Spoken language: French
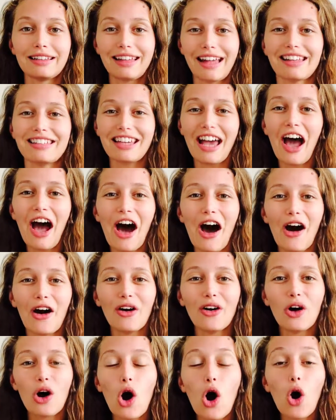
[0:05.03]

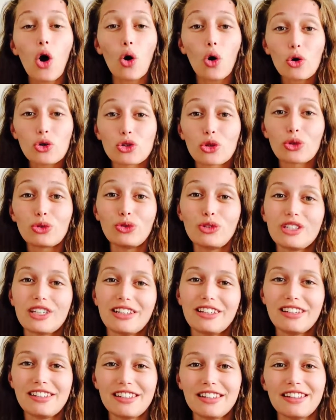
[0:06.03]
Hao Aujourd'hui, j'ai
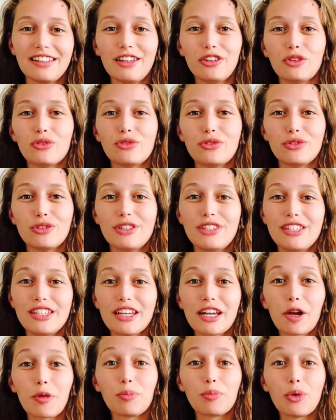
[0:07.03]
décidé de vous
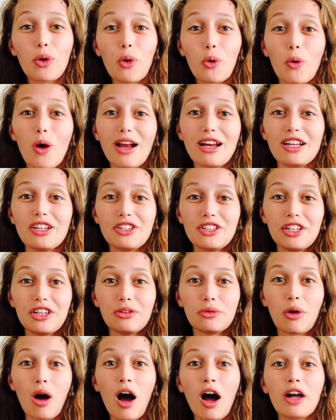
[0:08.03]
dire pourquoi les
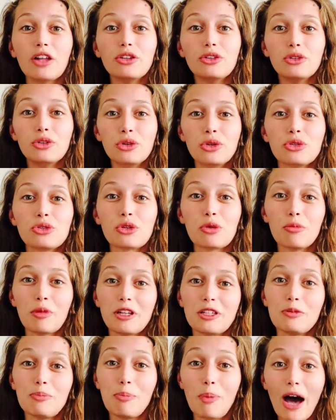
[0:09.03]
Chinois ne se
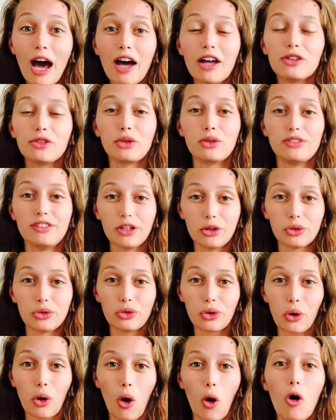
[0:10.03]
mettent pas de
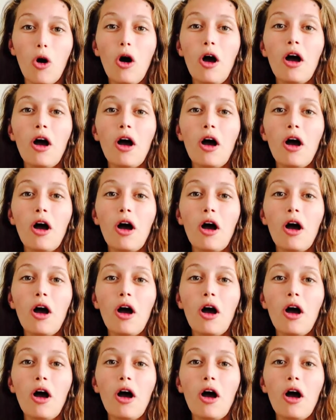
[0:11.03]
déodorant.